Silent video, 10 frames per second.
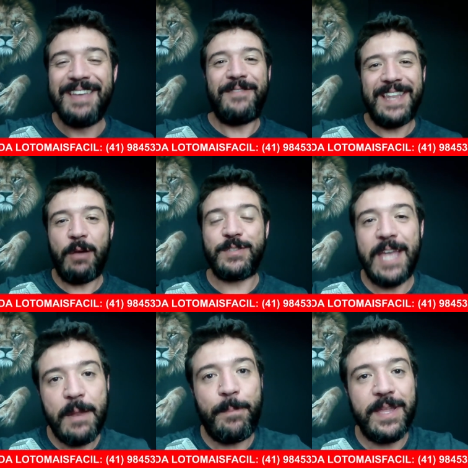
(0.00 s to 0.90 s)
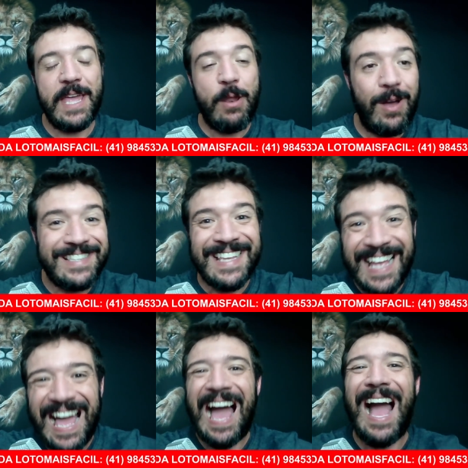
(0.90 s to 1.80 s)
Final zero
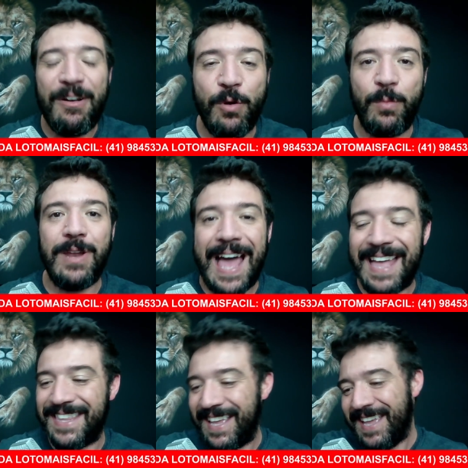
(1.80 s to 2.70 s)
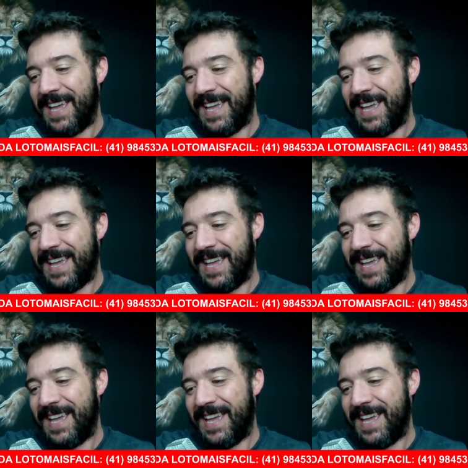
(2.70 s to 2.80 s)
poderosa, acumulada,